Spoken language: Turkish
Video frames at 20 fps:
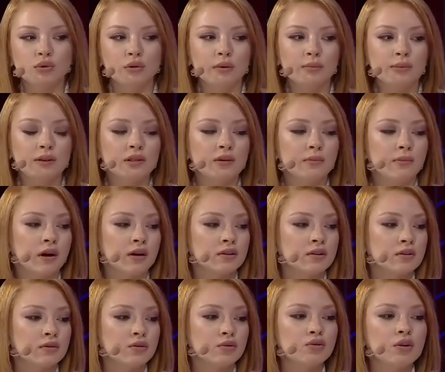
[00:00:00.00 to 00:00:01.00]
söylemiş olabilirim.
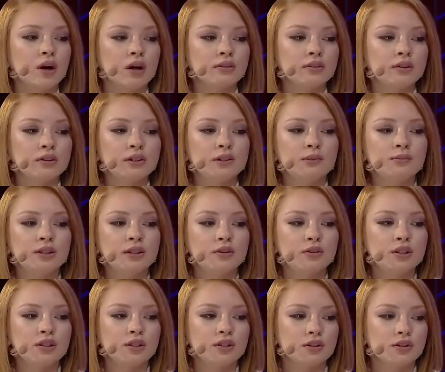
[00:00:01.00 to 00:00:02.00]
Aslında şu anda
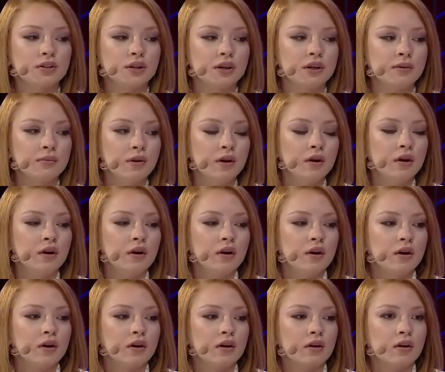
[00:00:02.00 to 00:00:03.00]
27 yaşındayım.
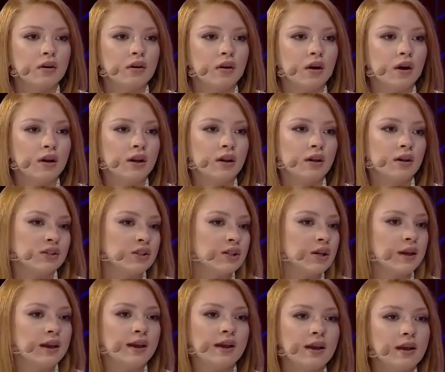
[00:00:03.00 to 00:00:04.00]
Ee,
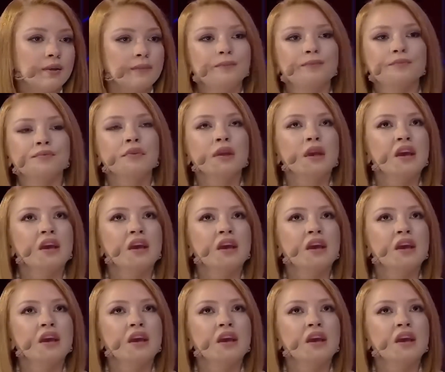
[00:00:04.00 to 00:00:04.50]
acele